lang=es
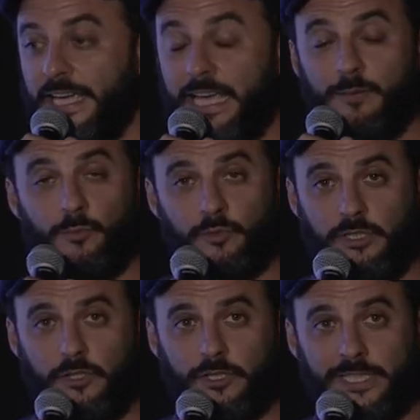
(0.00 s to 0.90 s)
el
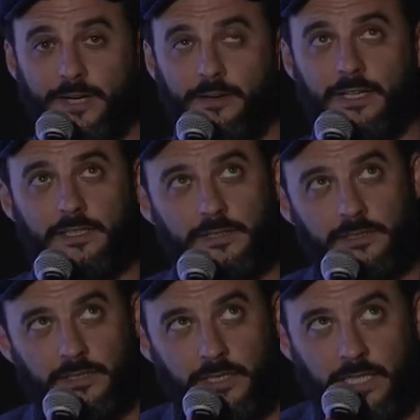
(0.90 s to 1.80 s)
músico estaba
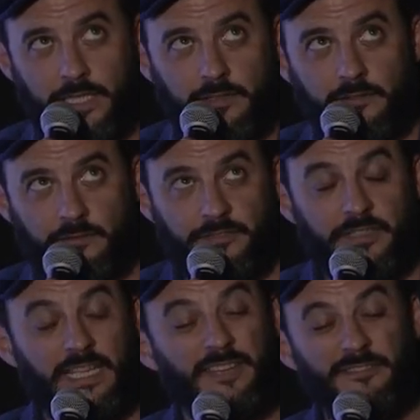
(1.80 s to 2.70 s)
en,
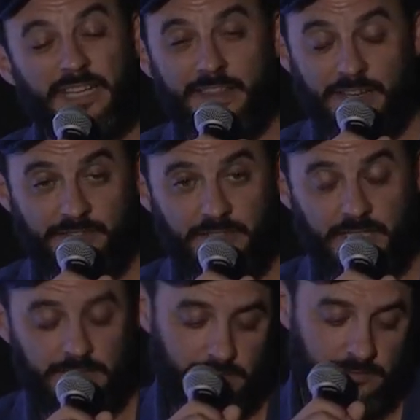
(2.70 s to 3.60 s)

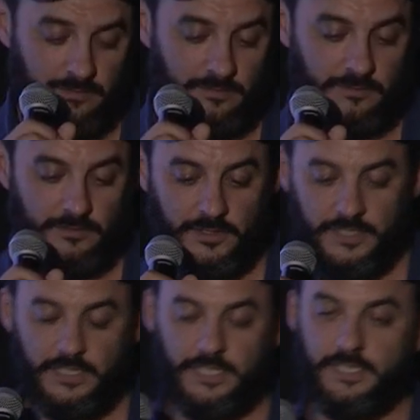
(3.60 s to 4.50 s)
Filadelfia
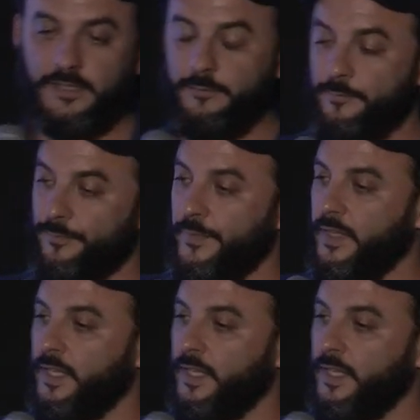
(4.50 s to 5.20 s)
em,